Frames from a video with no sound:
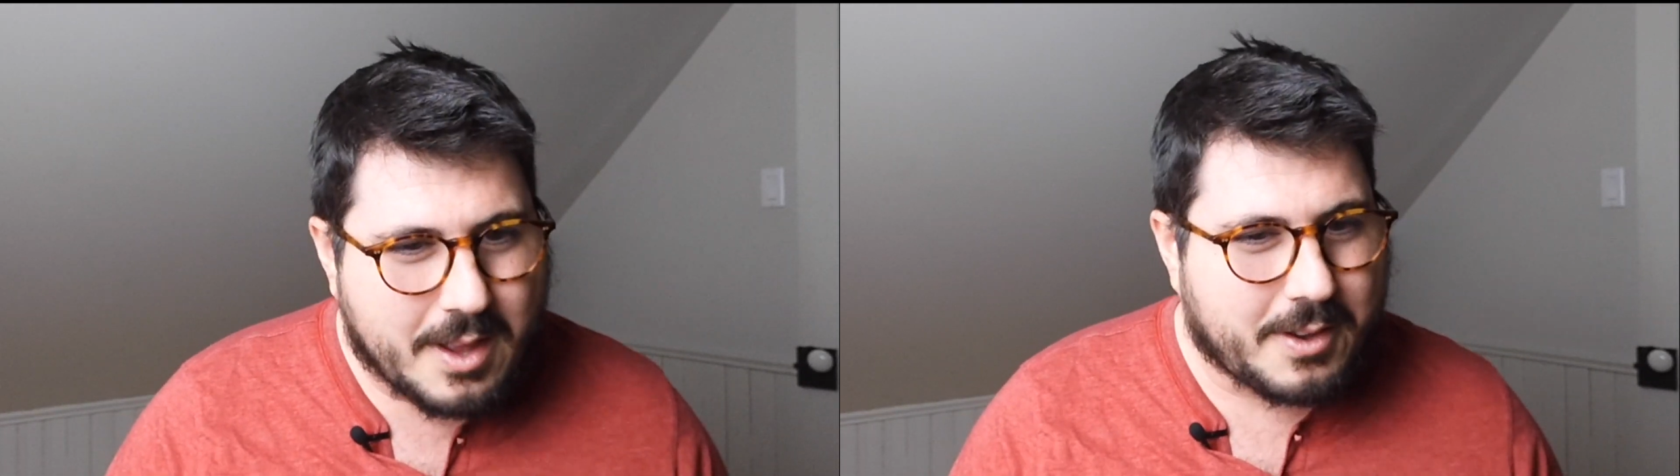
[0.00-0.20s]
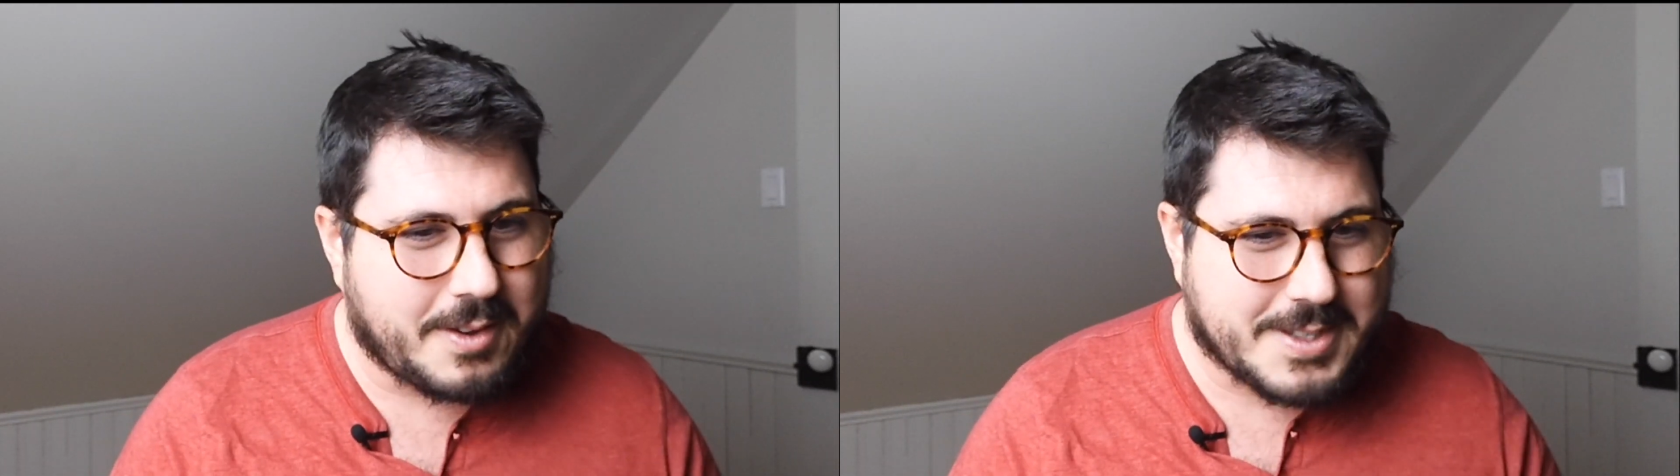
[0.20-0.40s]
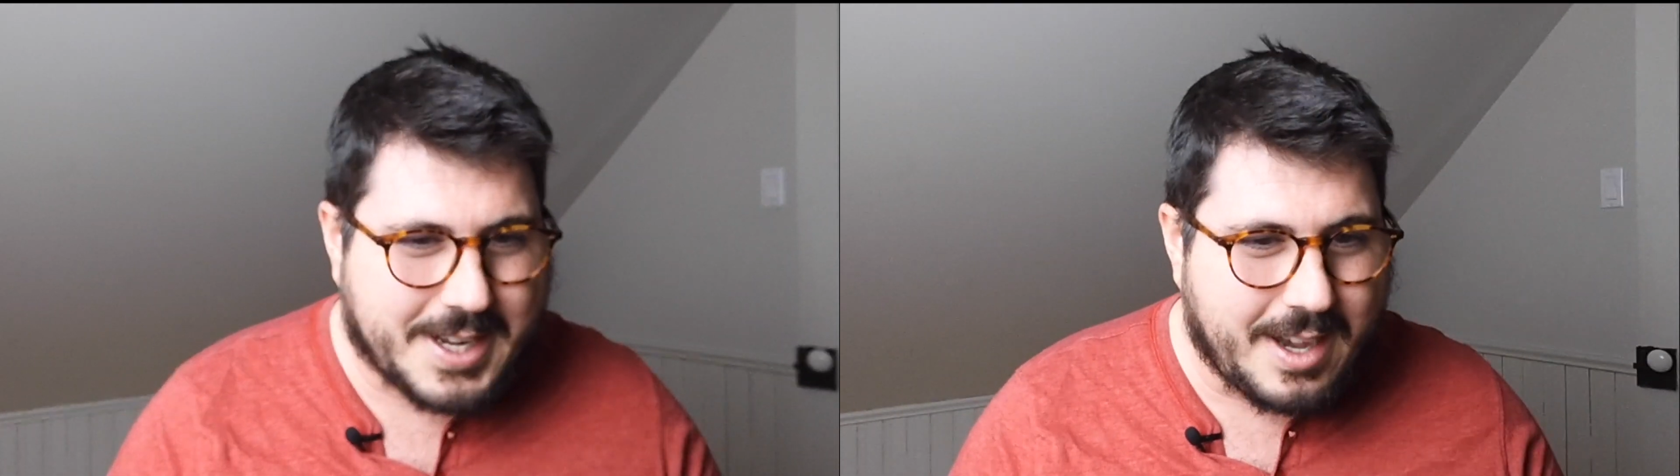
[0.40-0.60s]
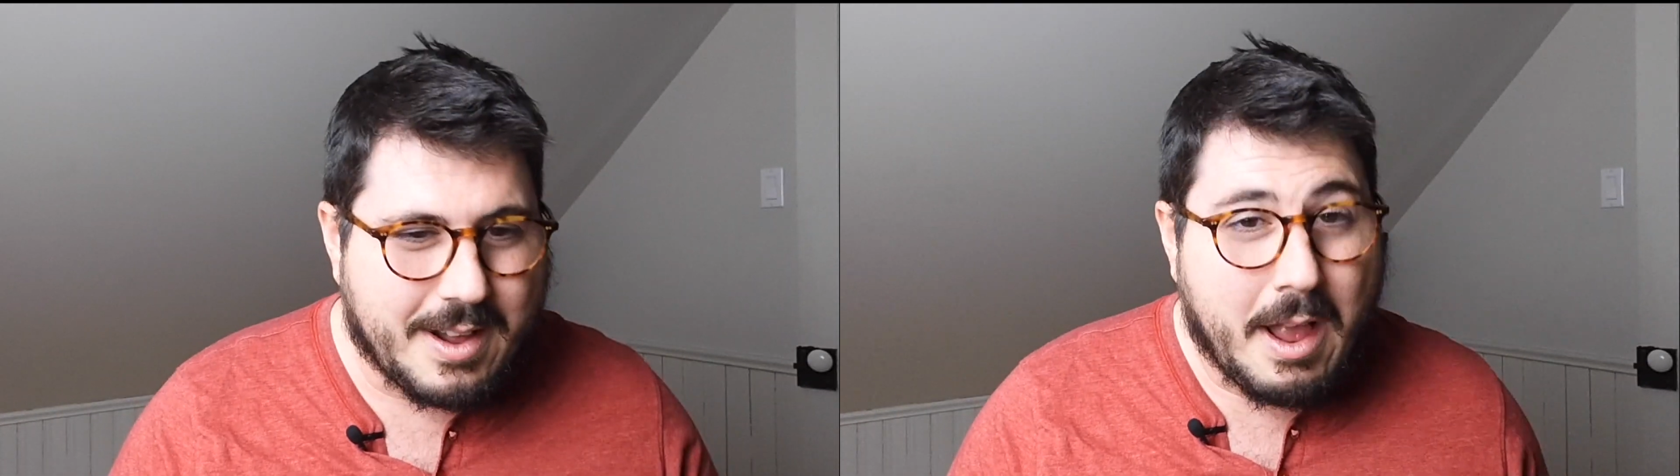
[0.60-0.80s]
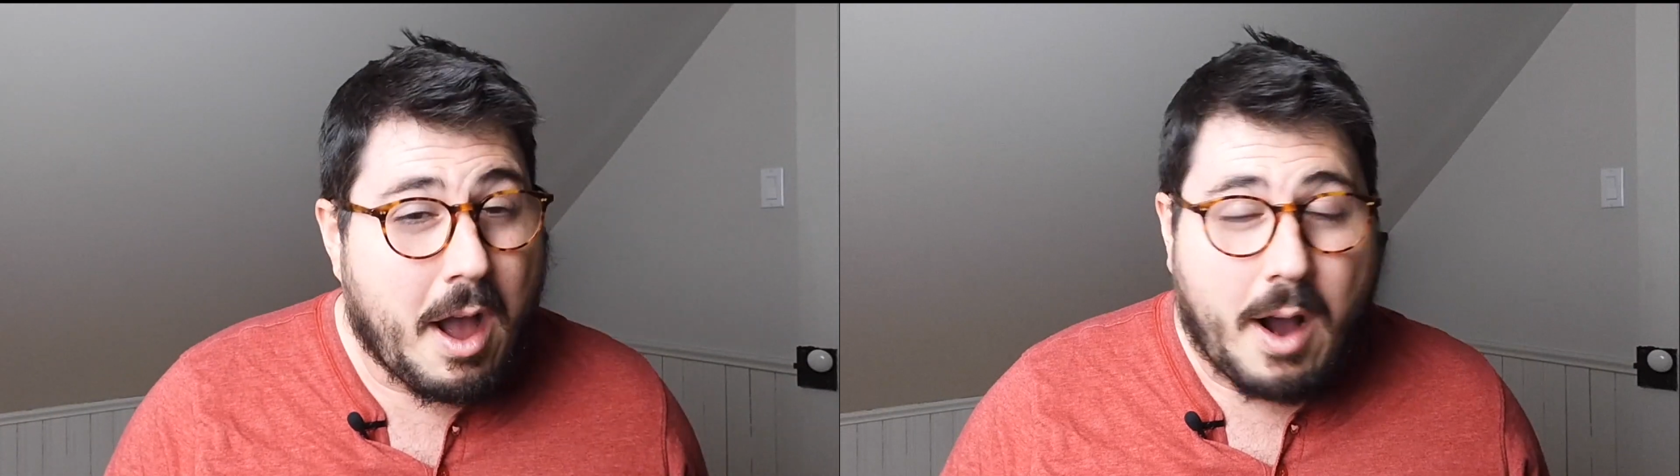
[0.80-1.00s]

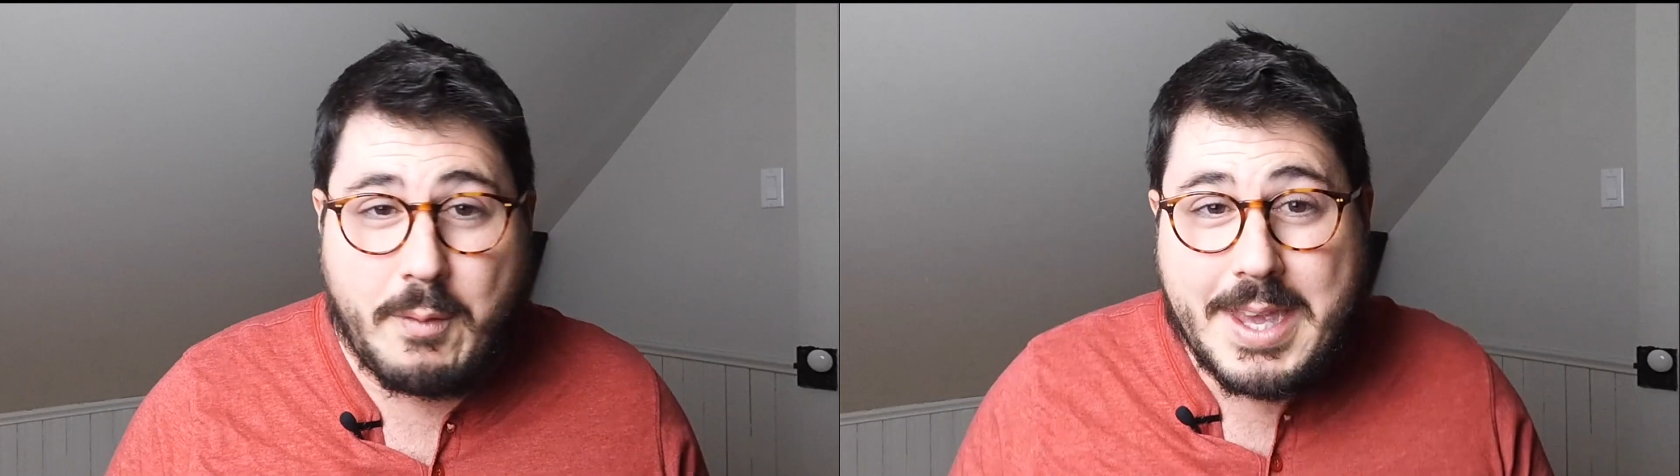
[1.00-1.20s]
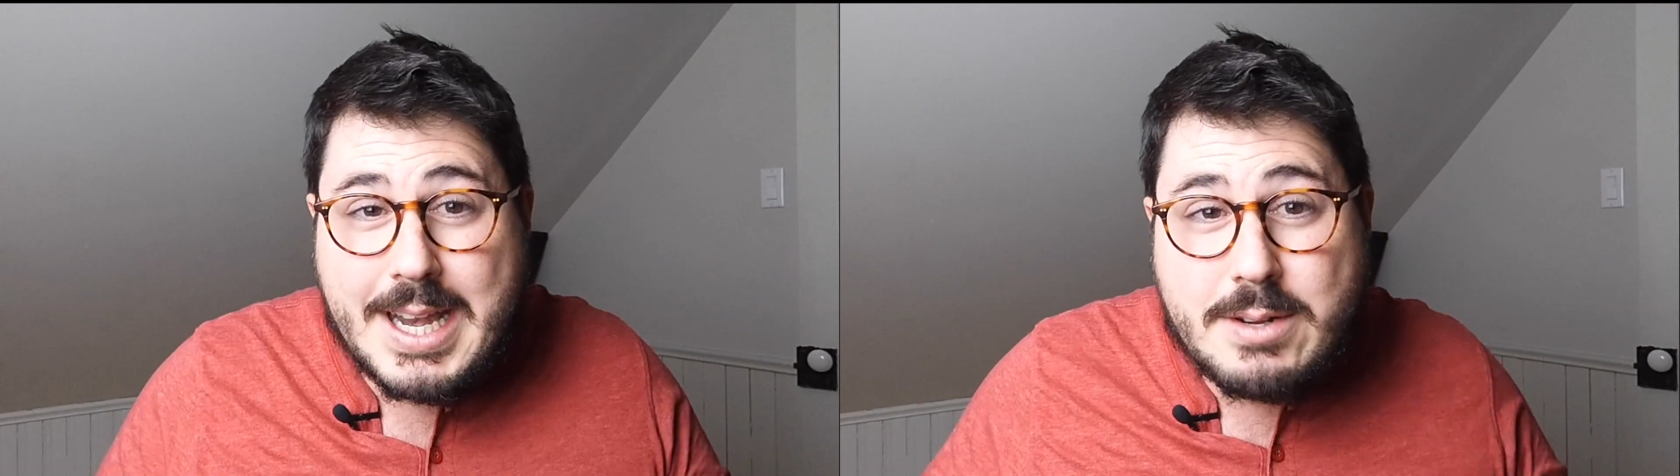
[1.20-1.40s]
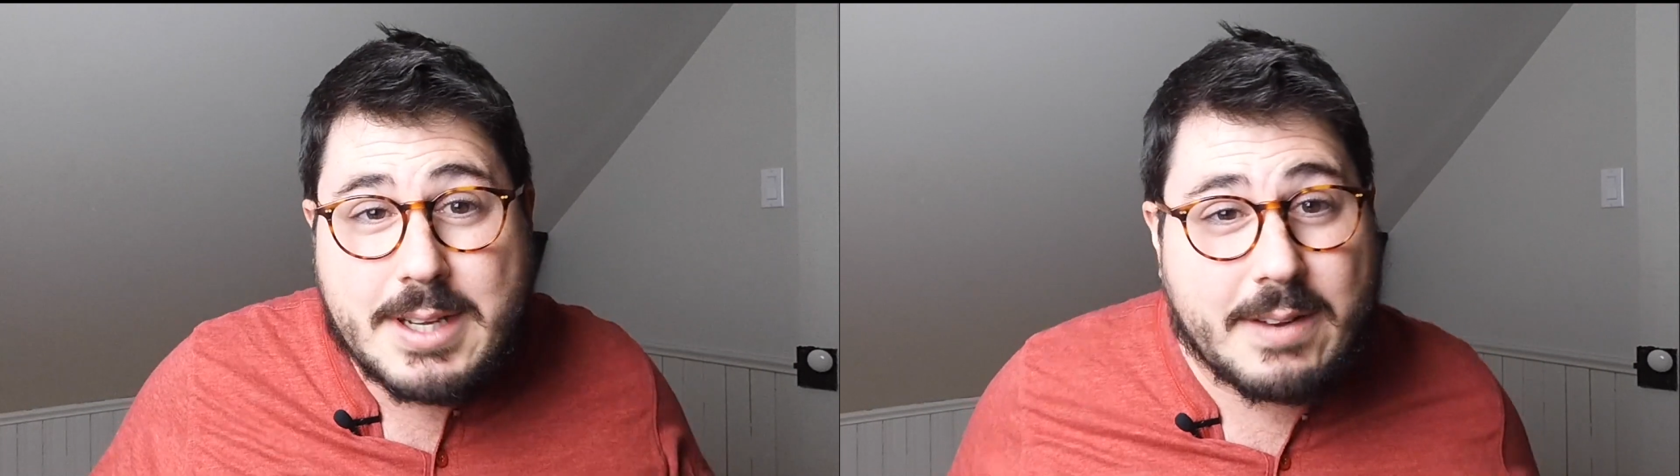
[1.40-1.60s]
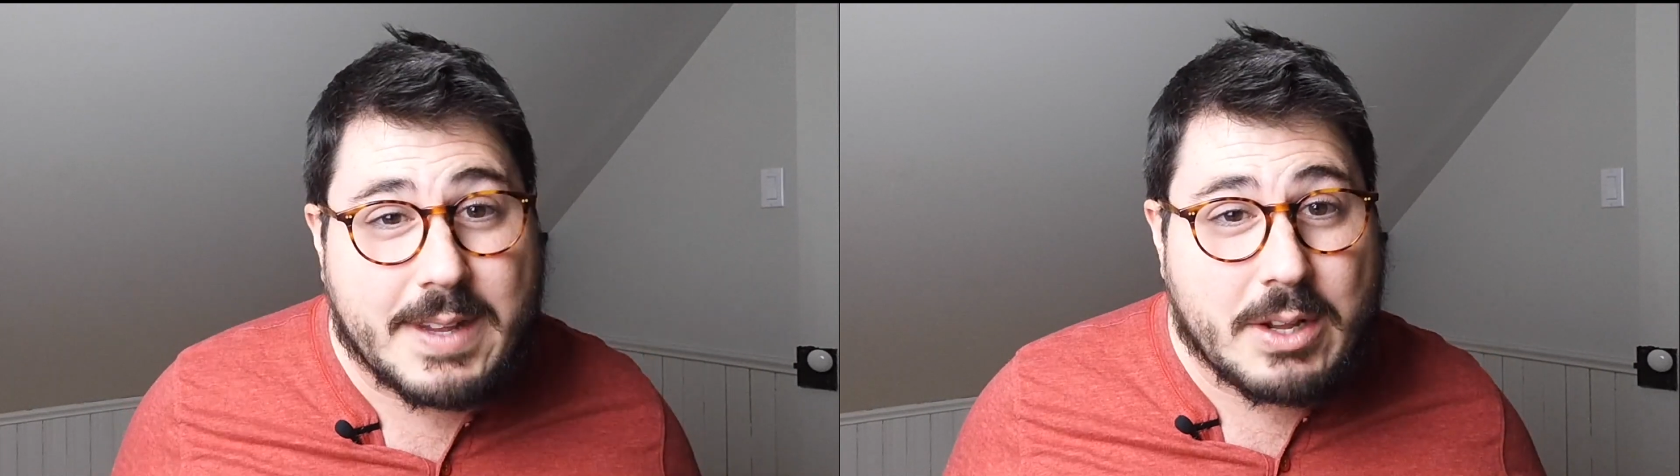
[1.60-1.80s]
Tranquille, envoyez-lui de